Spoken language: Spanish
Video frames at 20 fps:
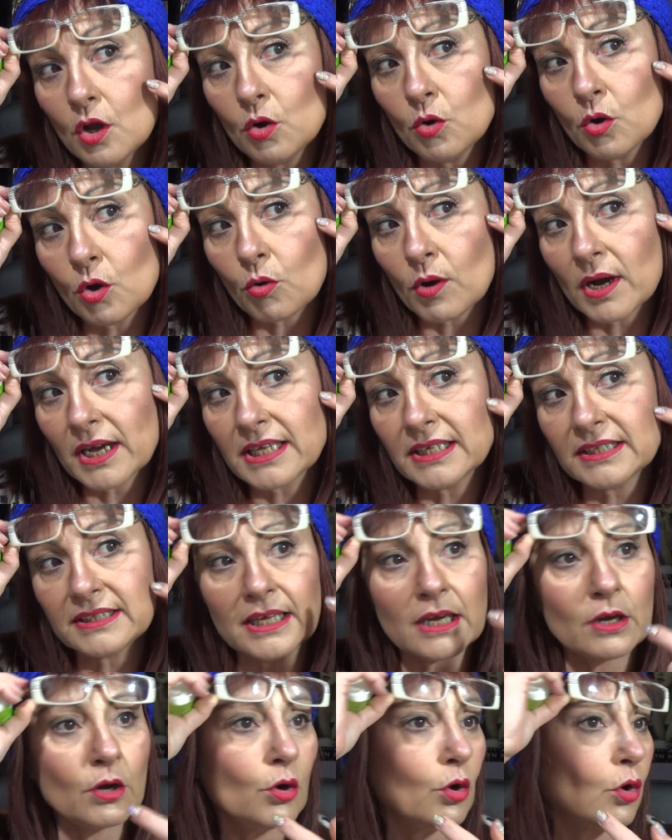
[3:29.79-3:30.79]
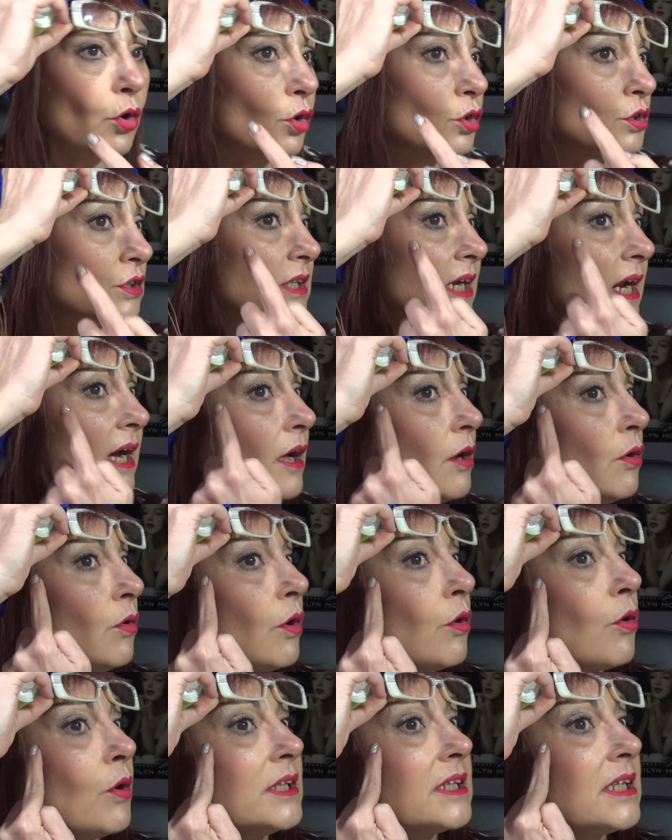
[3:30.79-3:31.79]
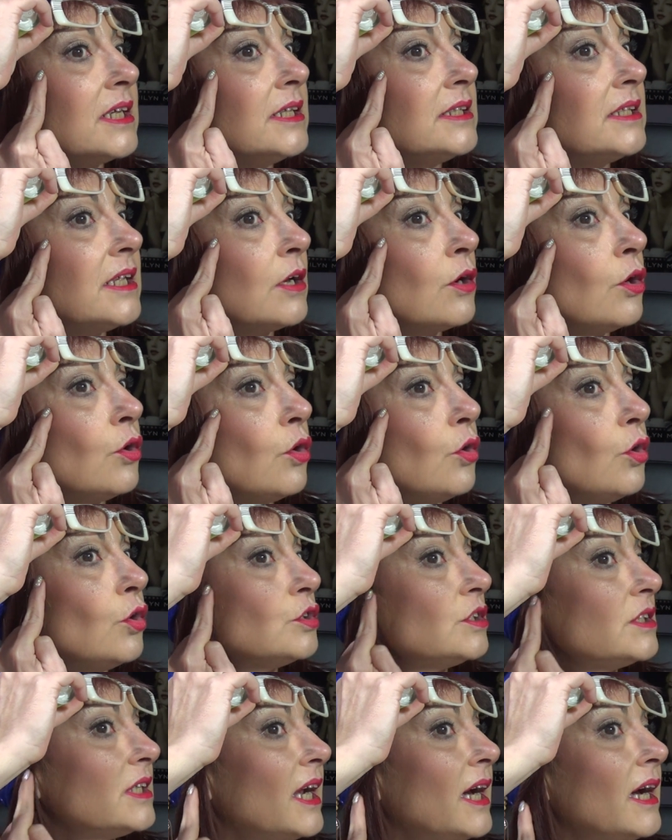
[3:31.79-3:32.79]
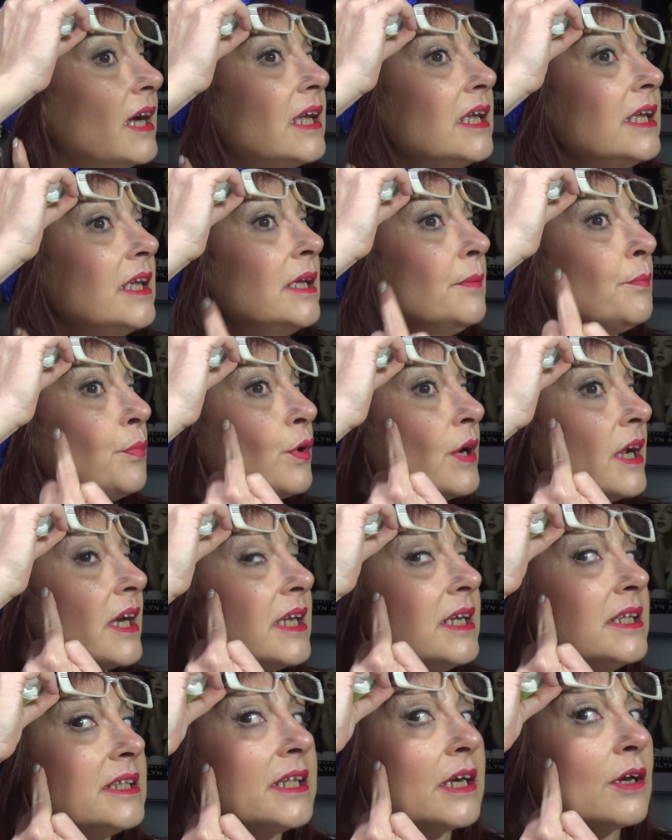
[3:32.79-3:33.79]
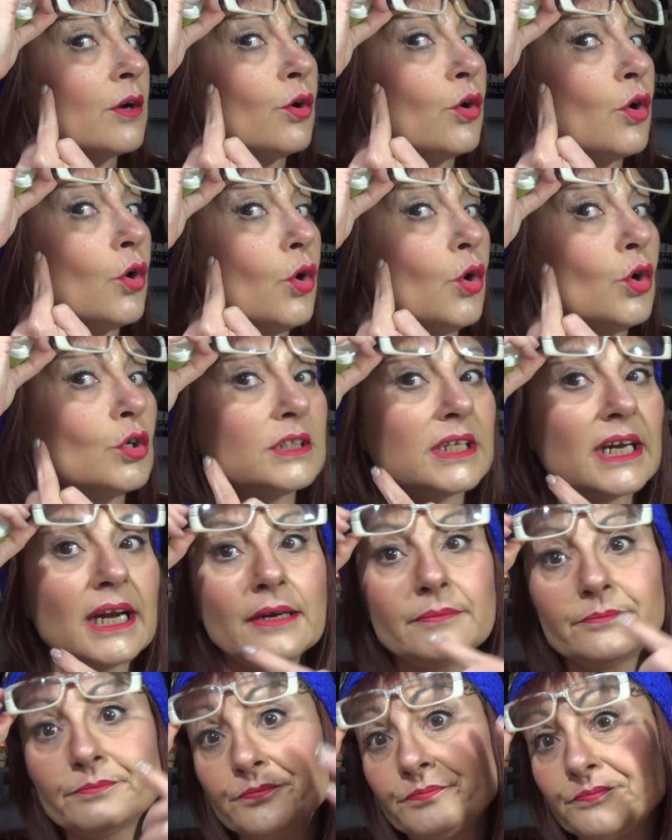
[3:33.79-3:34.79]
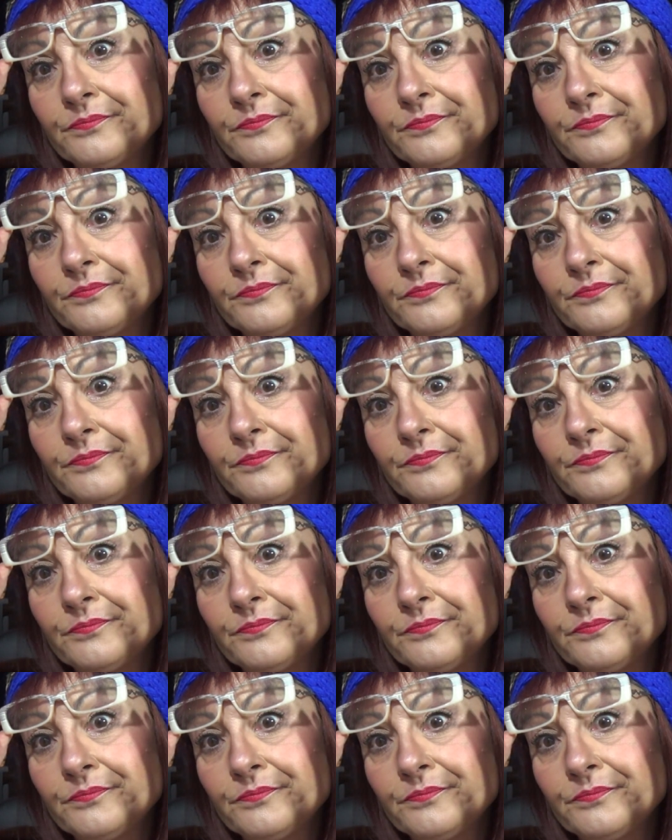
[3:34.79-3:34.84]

Luego aquí tengo otra, luego aquí tengo otra y por aquí tengo otra.